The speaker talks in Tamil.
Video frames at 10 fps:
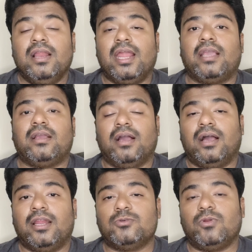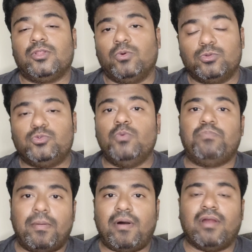லைக் என்ன சொல்றது ஒரு
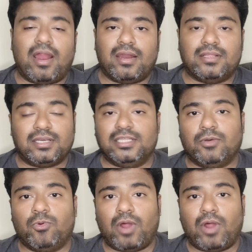சூப்பராக விளாடுனதுக்கு இந்த ஒரு